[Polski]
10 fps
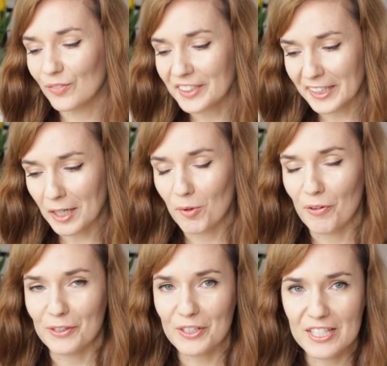Tak jak
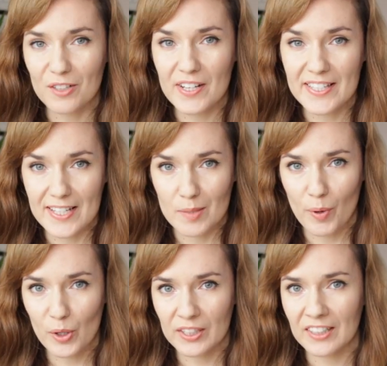mówię, to jest kwestia
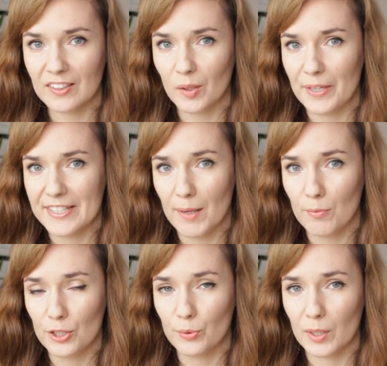sporna, natomiast ja
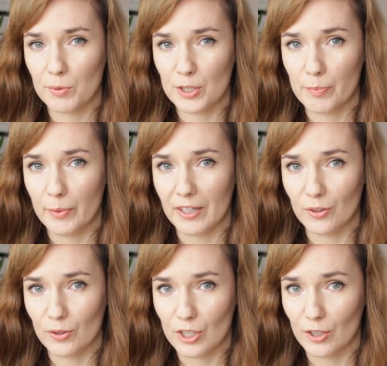bym się tutaj przyczepiła
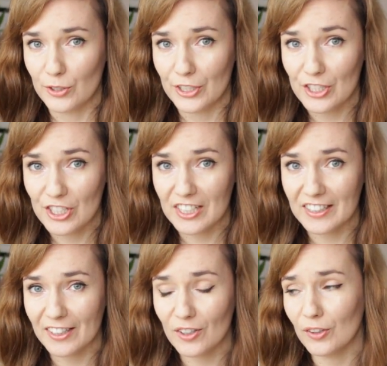do czegoś jeszcze
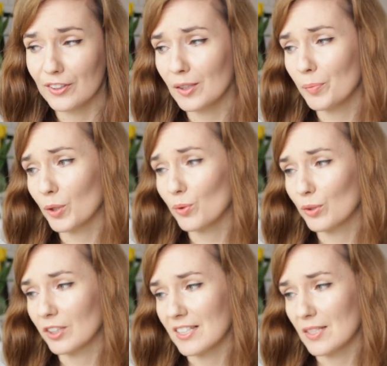innego. Ten
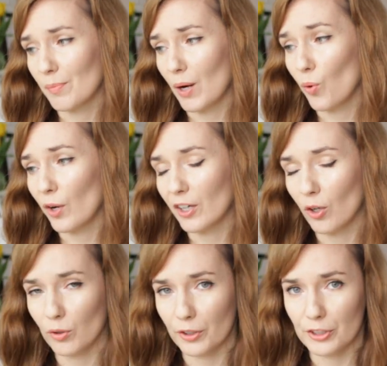produkt jest mało
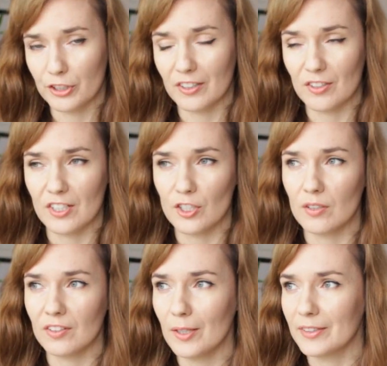ekologiczny, to
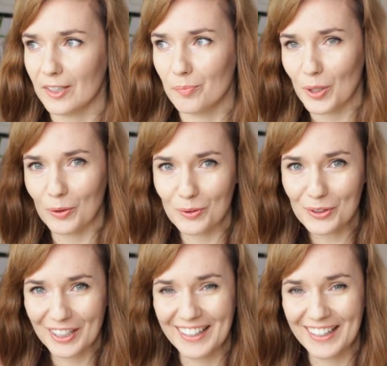znaczy nie ten produkt,